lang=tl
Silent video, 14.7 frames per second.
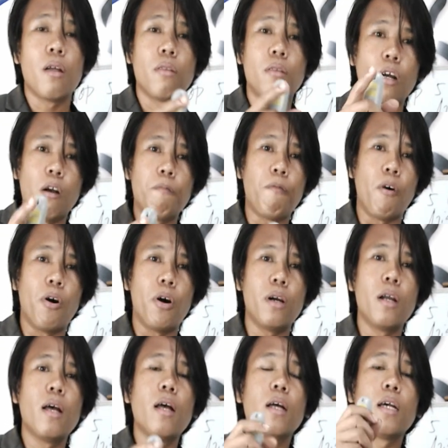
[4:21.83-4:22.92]

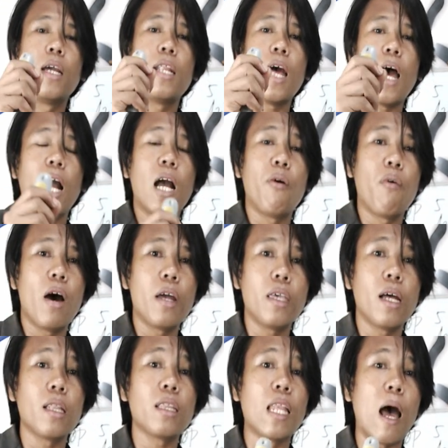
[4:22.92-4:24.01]
Therefore, ginagawa
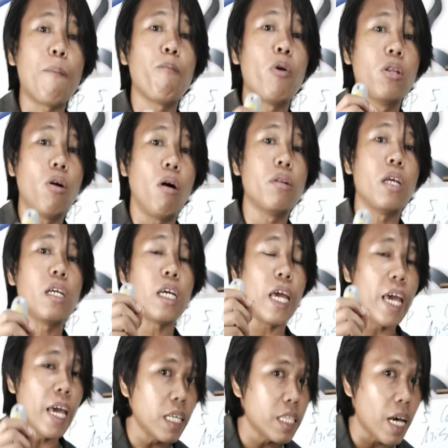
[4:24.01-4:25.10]
niyang top withholding
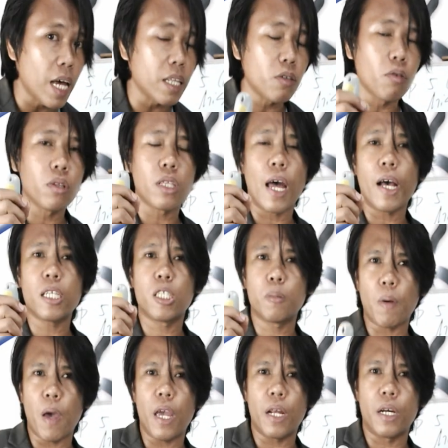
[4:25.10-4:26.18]
agent yung
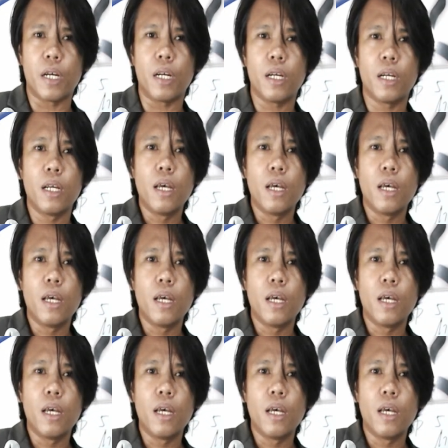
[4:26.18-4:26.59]
taxpayer